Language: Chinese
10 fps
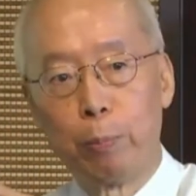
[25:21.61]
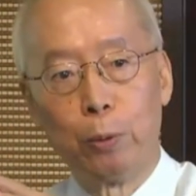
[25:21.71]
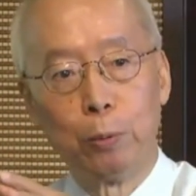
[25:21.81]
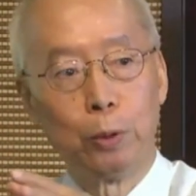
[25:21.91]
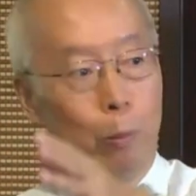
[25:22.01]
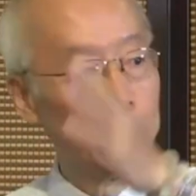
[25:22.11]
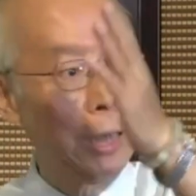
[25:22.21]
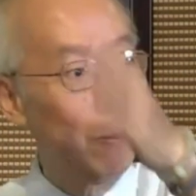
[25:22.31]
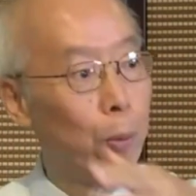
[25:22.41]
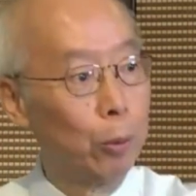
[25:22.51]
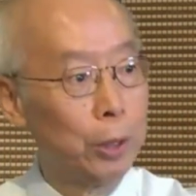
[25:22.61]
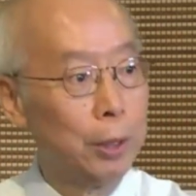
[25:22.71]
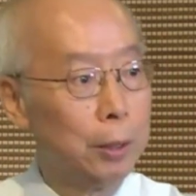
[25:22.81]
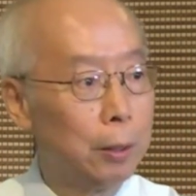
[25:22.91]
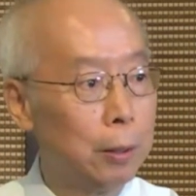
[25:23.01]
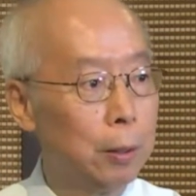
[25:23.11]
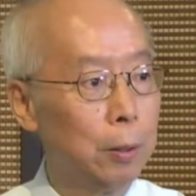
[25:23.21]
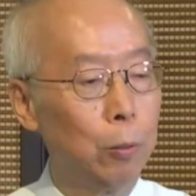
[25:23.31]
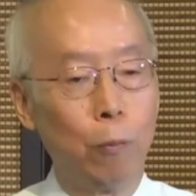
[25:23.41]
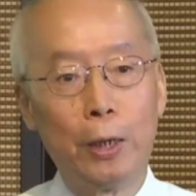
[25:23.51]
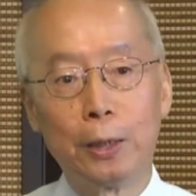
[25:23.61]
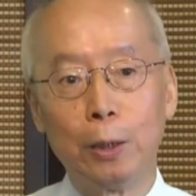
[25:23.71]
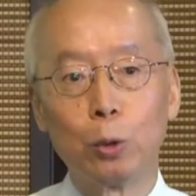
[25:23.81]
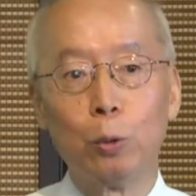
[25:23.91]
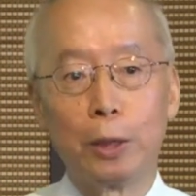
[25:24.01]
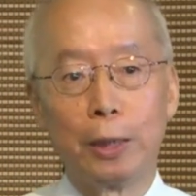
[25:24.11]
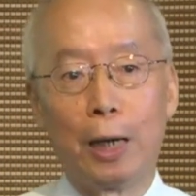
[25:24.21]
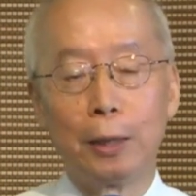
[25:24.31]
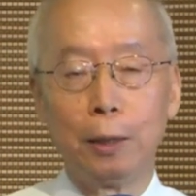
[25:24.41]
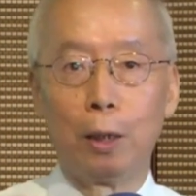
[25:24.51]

有没有压宝的音？我翻成中文给大家听啊。